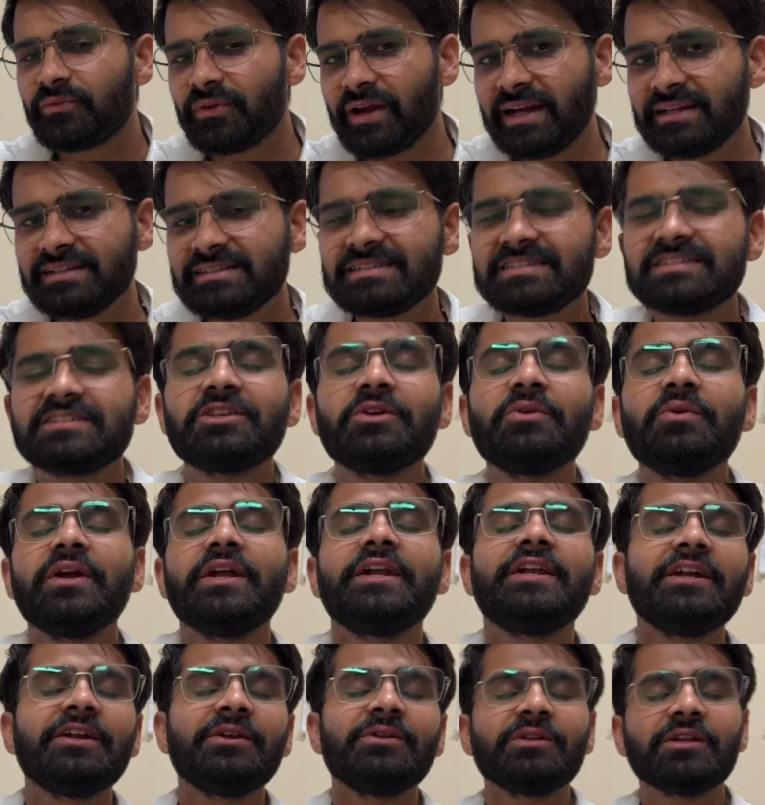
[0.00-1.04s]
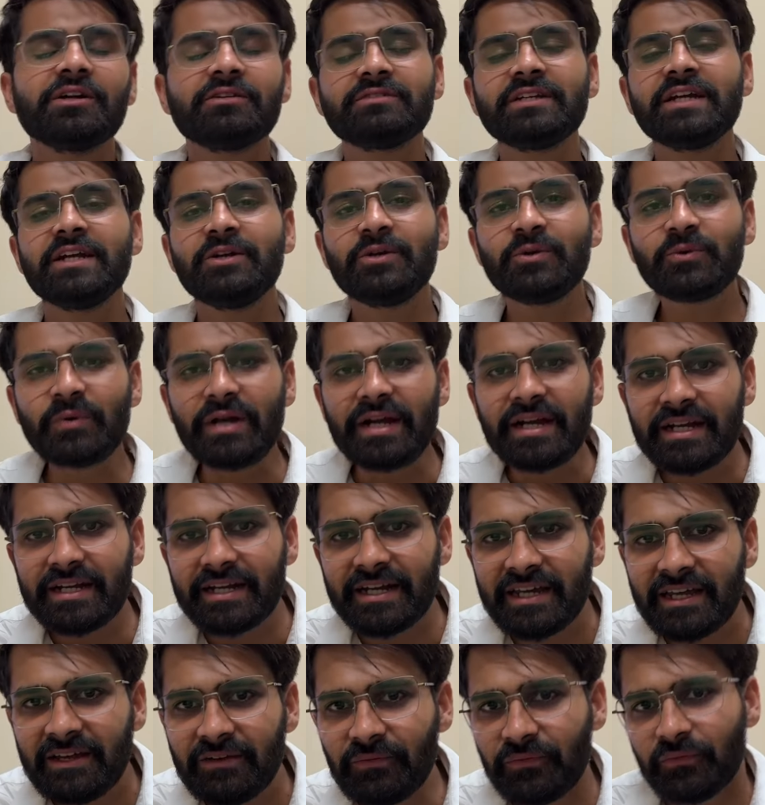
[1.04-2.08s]
फ्रेंड्स सी
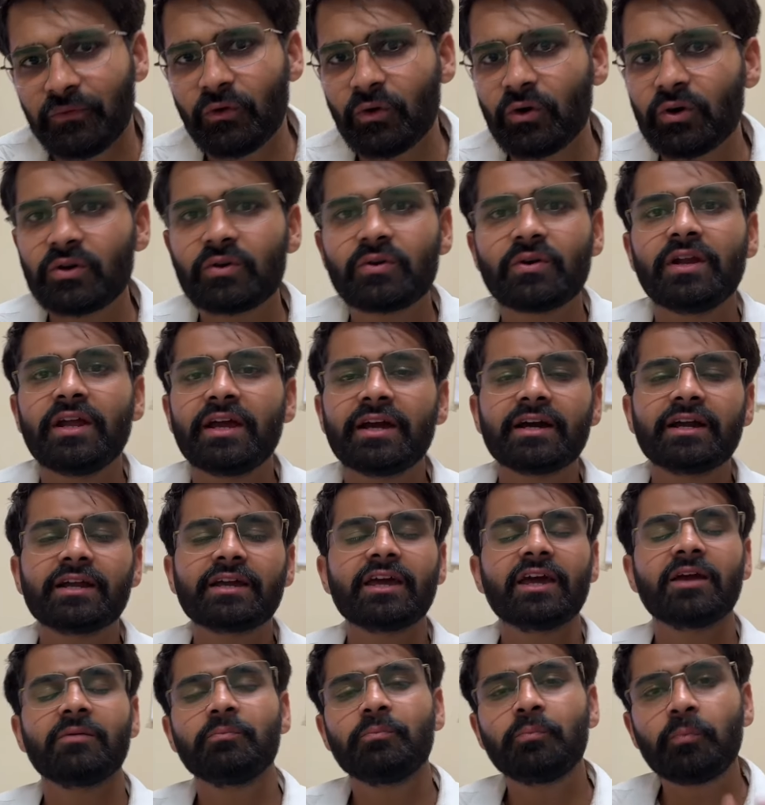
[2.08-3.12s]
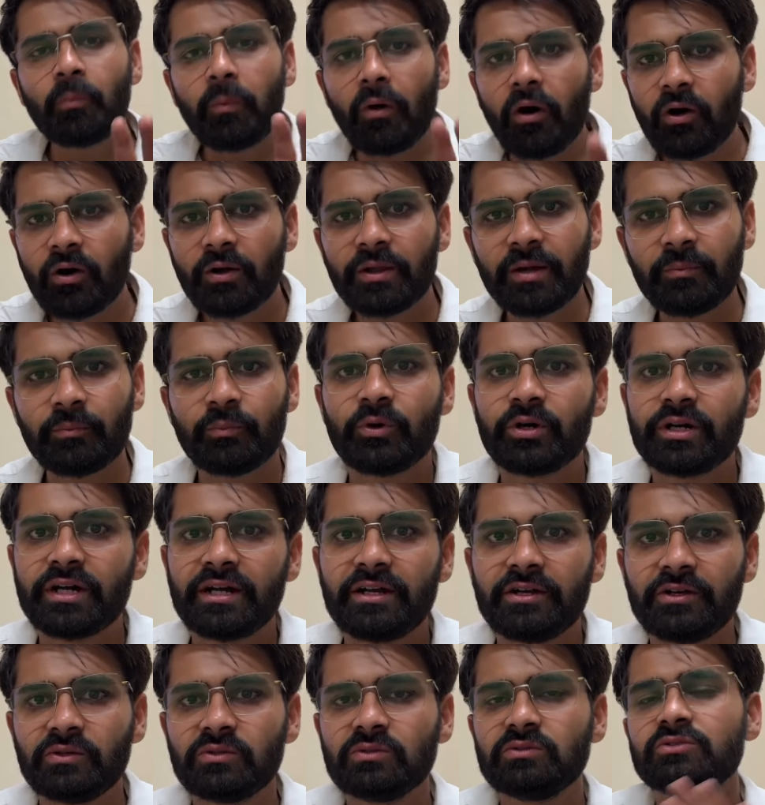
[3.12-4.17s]
2024 को लेकर के एक बहुत इंपॉर्टेंट
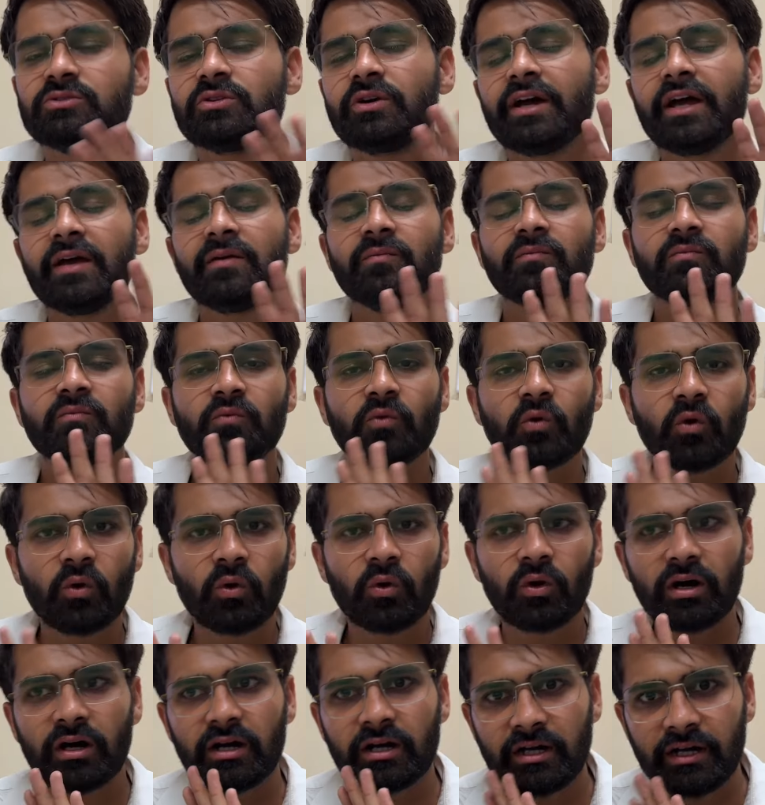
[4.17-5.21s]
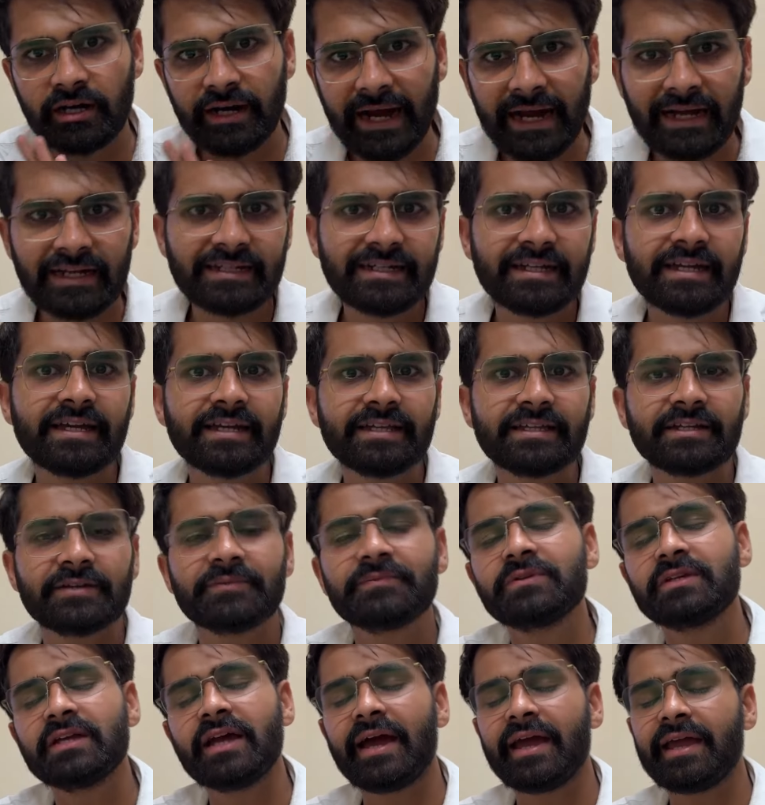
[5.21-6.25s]
न्यूज़ जो है वो एन uh, की तरफ
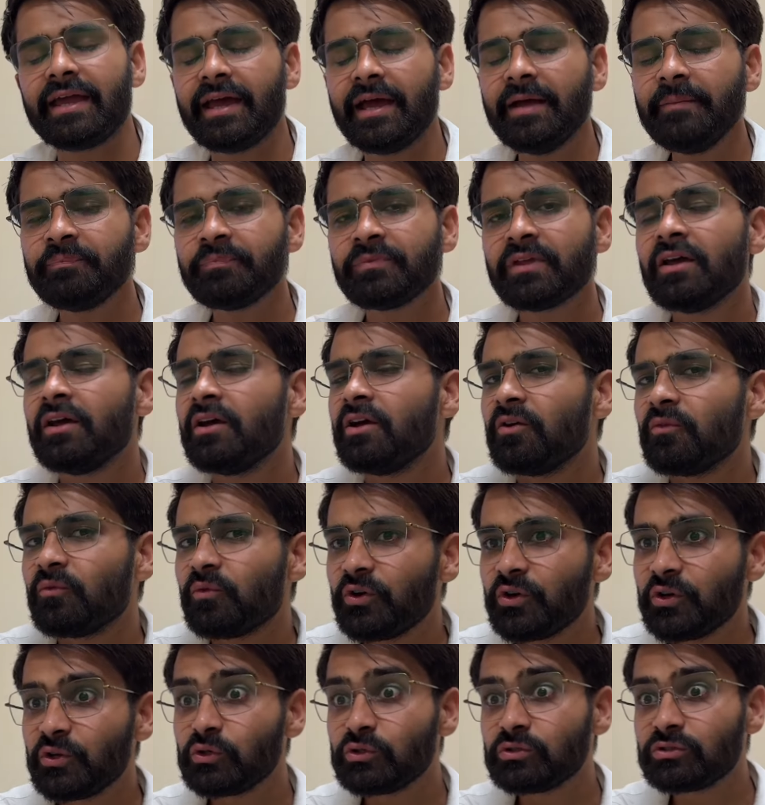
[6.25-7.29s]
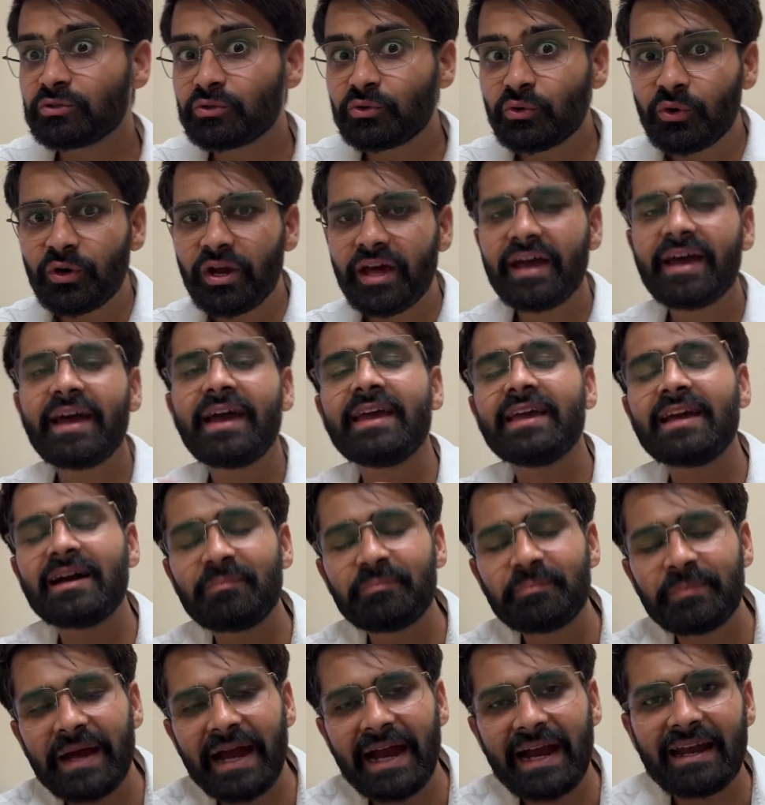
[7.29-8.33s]
से आई है वो न्यूज़ गुड है या
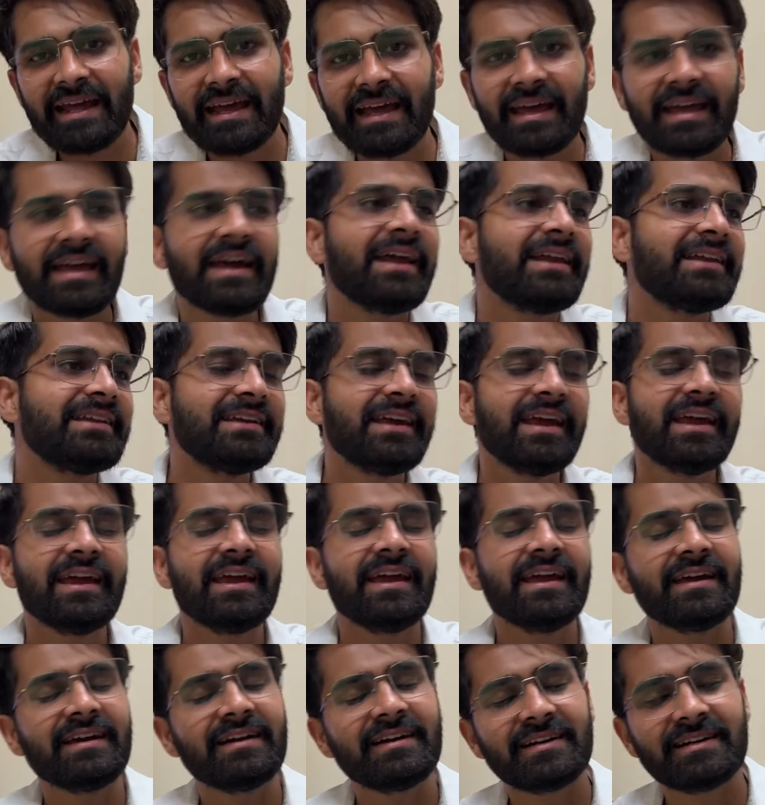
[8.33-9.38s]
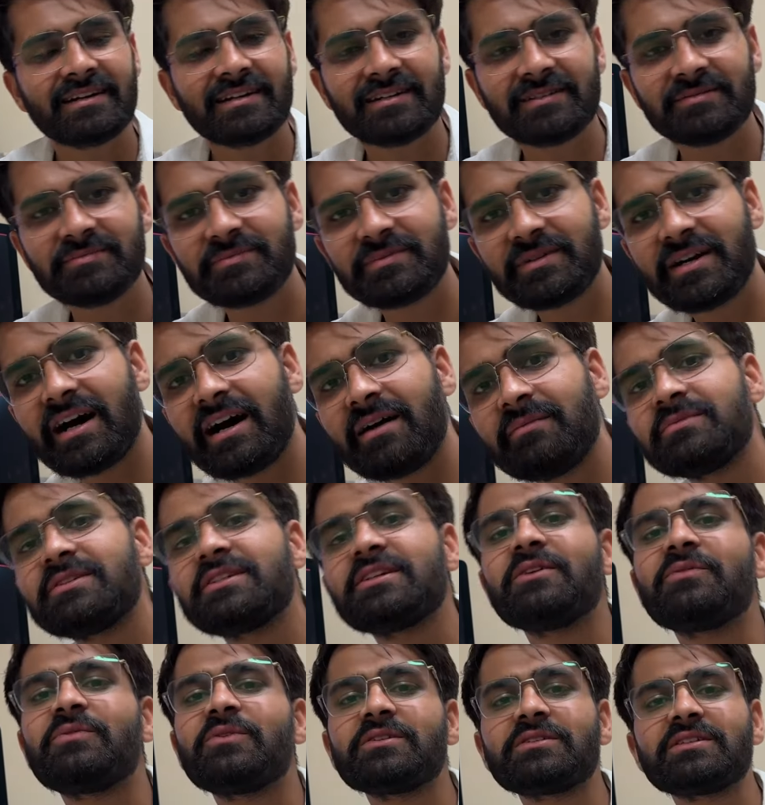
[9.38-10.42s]
बैड है यार ये uh, काम
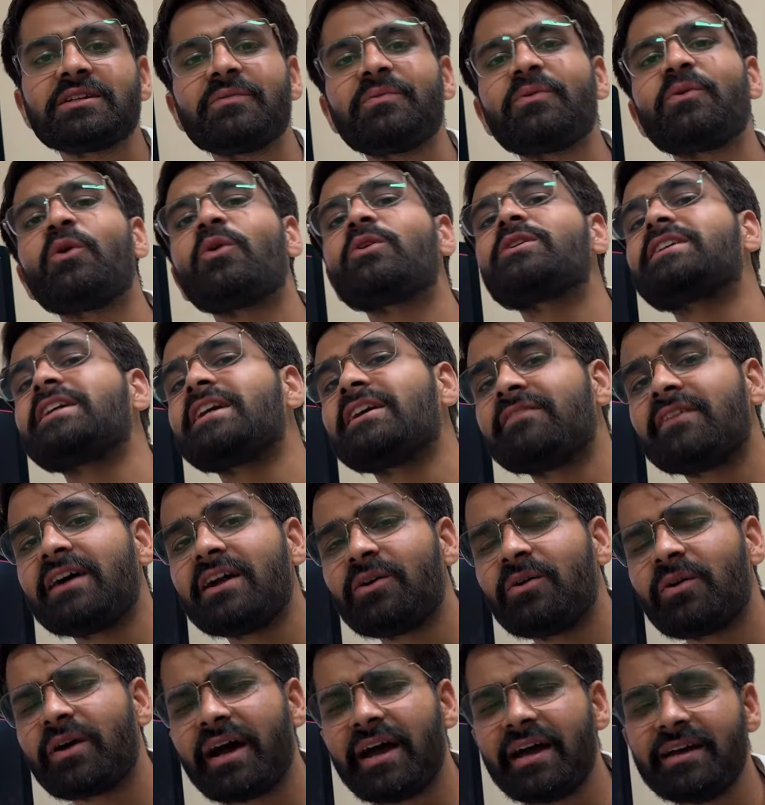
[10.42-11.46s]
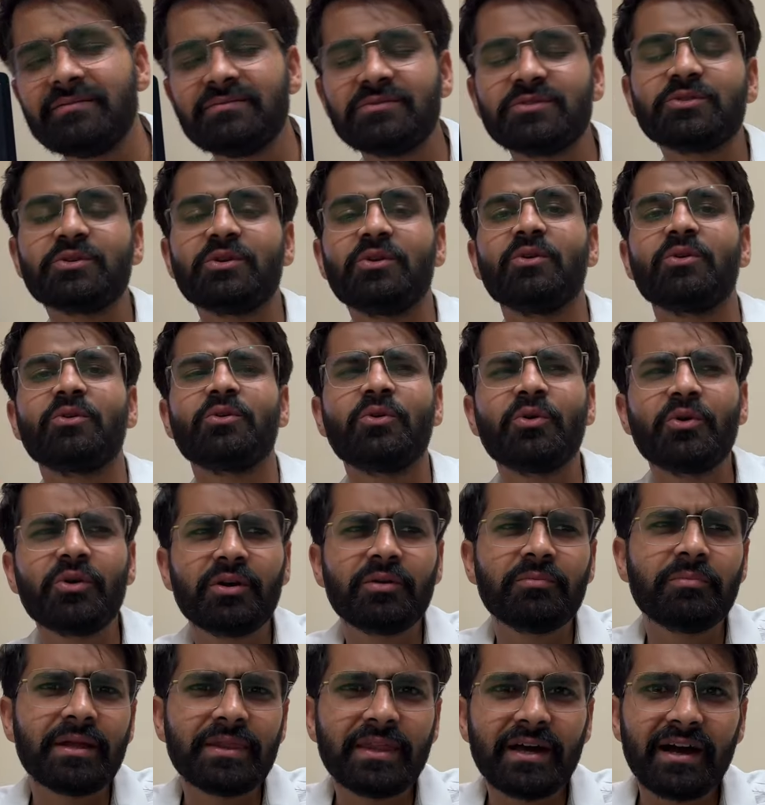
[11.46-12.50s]
सिर्फ और सिर्फ कोचिंग वालों का है जो लोग गुड
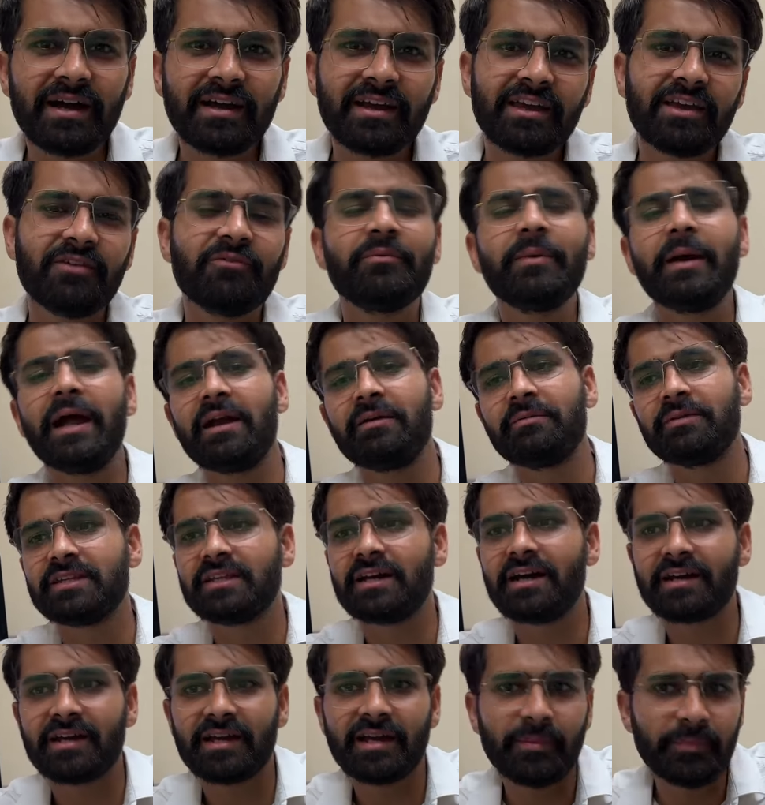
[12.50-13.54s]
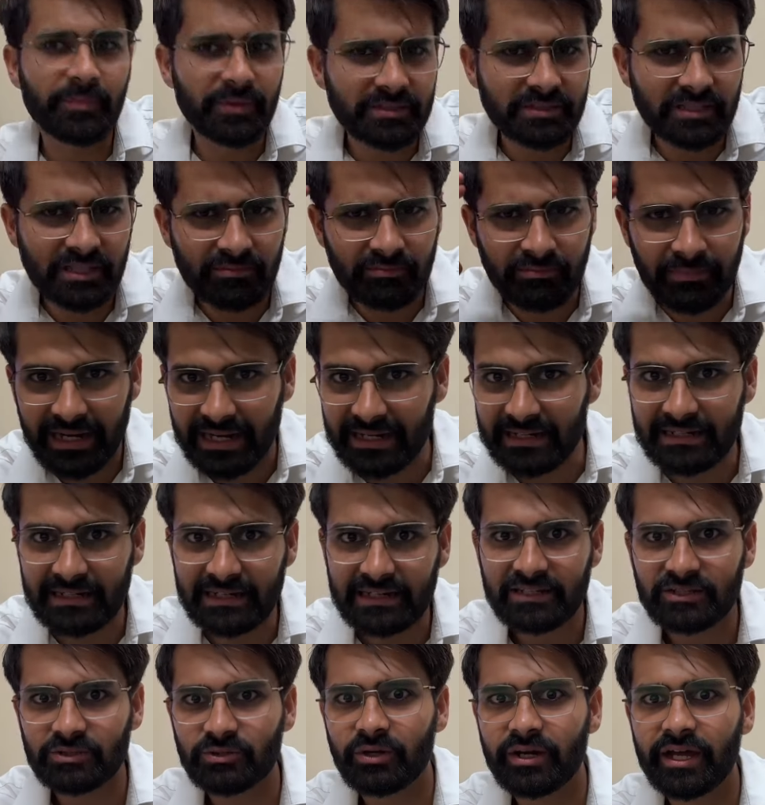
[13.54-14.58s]
बता के बैड बता के आपके साथ
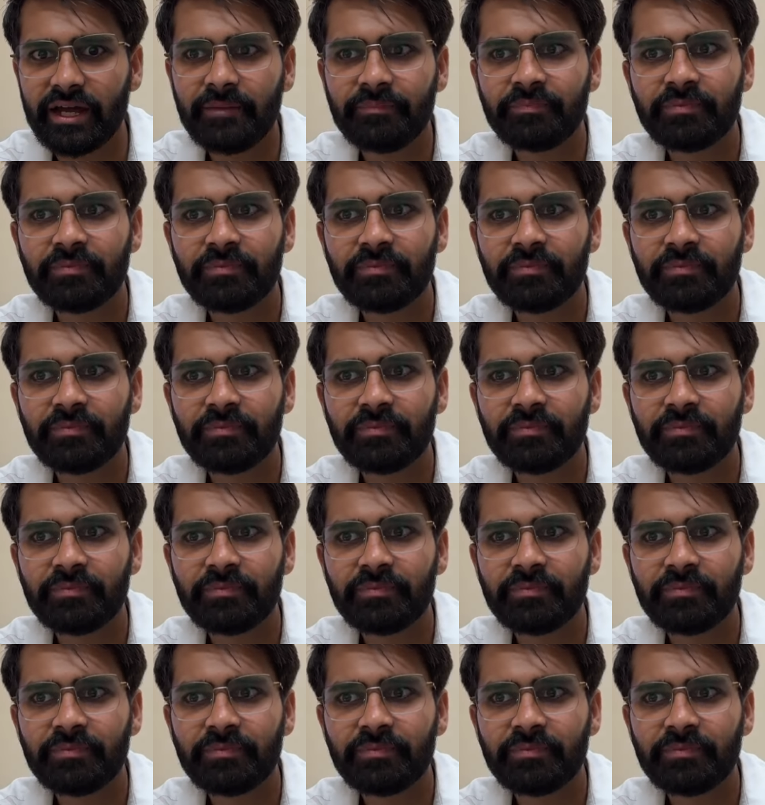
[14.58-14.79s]
मेंटली जो है